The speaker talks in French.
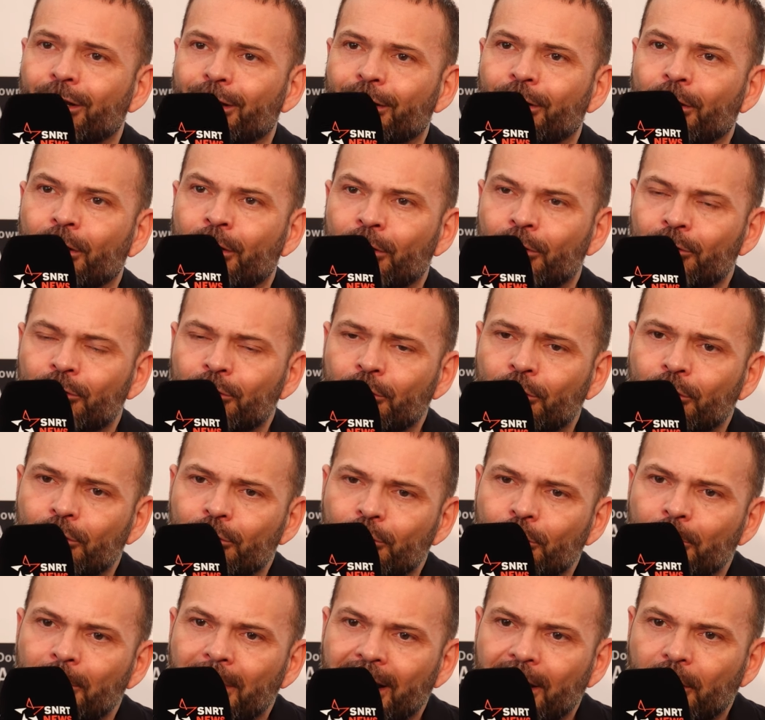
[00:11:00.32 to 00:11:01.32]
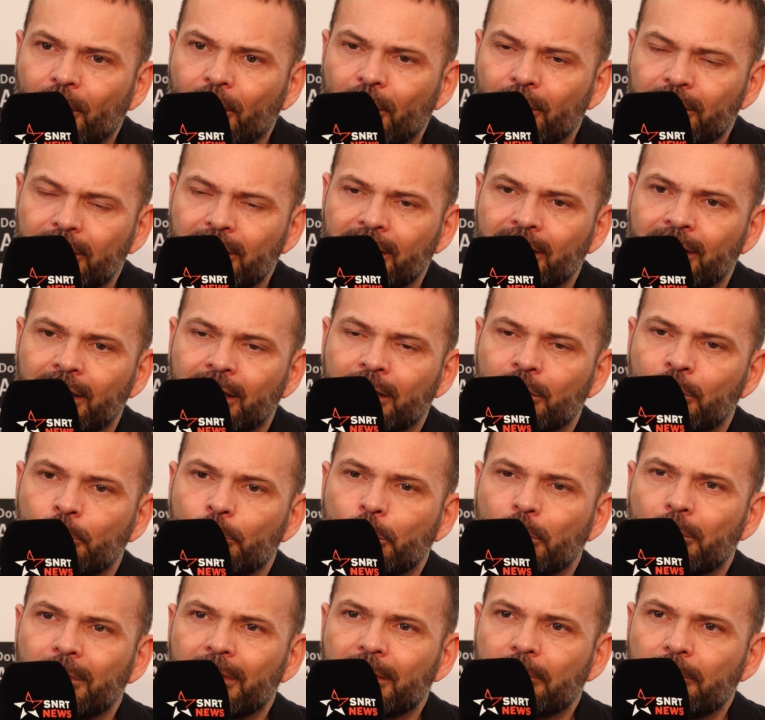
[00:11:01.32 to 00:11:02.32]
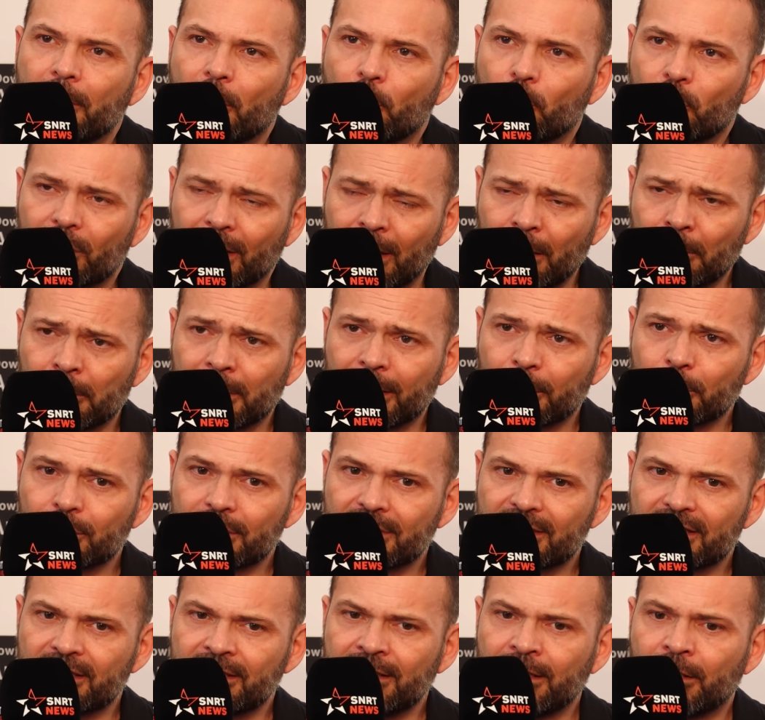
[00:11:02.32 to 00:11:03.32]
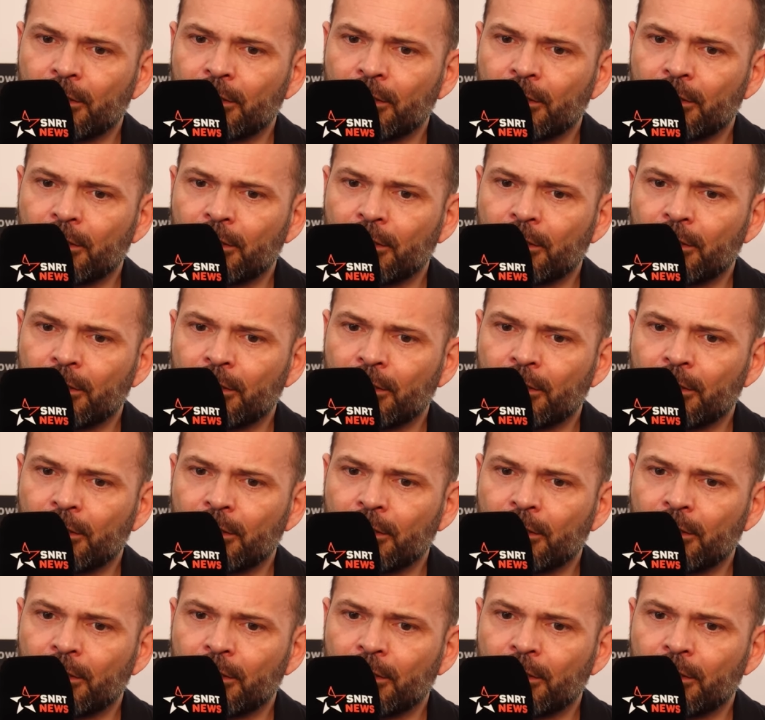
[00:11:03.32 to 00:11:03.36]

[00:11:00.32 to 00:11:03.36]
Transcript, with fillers: euh, le, Maroc et, le public marocain, mais aussi